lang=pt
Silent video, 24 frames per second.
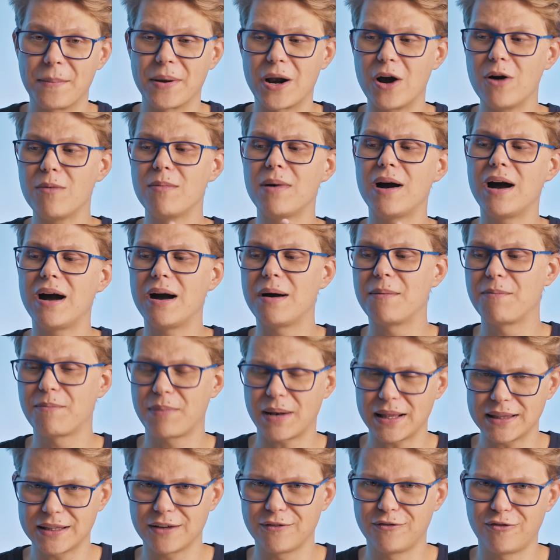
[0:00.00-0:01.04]
para uma
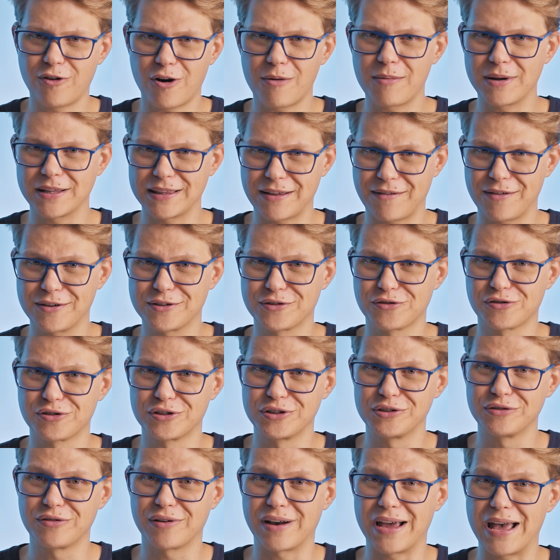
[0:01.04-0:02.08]
plataforma que estava
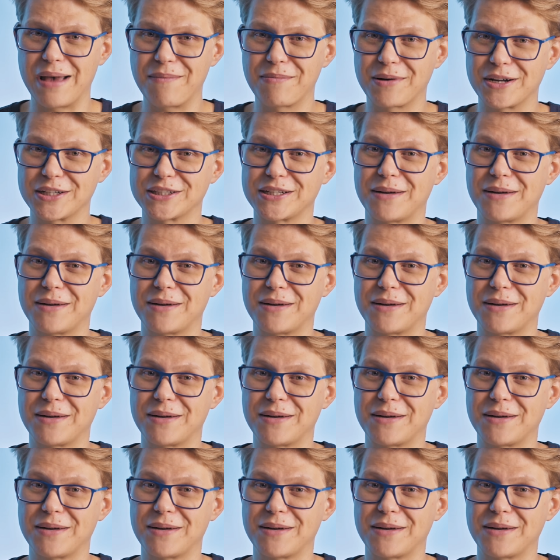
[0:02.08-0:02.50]
surgindo na época